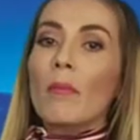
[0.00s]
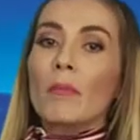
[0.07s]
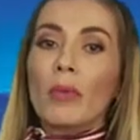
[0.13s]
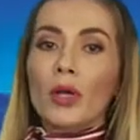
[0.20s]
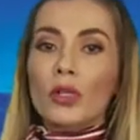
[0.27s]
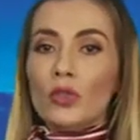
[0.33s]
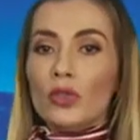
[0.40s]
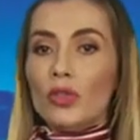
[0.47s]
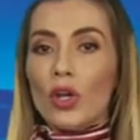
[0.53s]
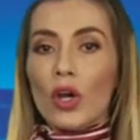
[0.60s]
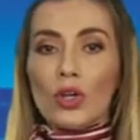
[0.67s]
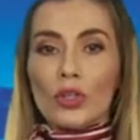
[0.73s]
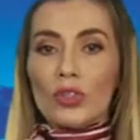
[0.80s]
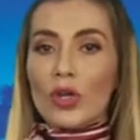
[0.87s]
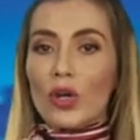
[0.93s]
por sus
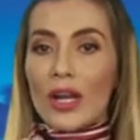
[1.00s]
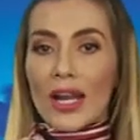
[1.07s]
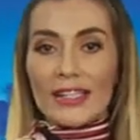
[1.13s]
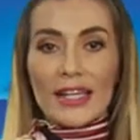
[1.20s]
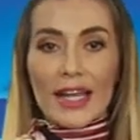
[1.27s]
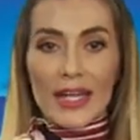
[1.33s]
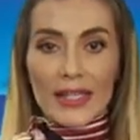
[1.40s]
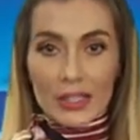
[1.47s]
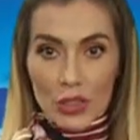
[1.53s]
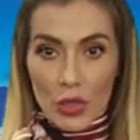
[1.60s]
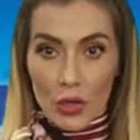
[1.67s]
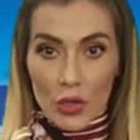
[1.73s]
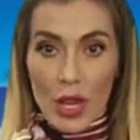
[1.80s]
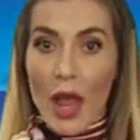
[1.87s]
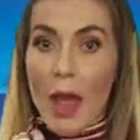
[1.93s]
logros con la selección,